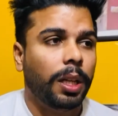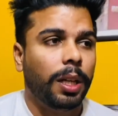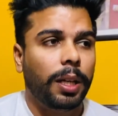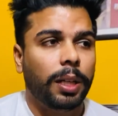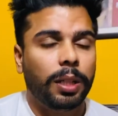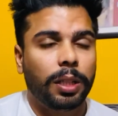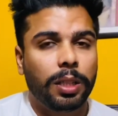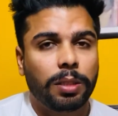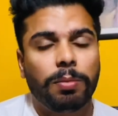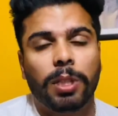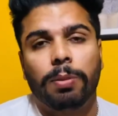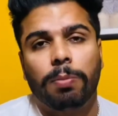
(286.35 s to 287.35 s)
एंड इस
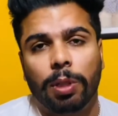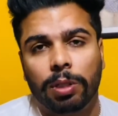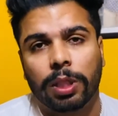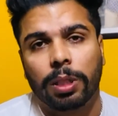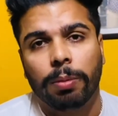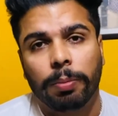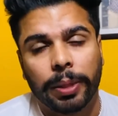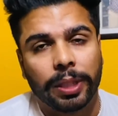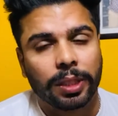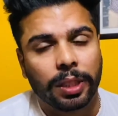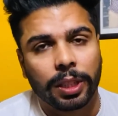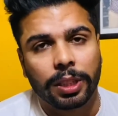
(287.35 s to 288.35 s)
वीक बहुत सारी पीपीआर
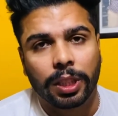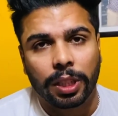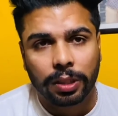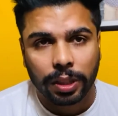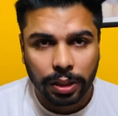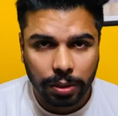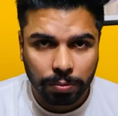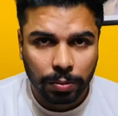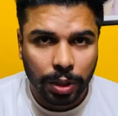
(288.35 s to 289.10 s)
आने के चांस है जी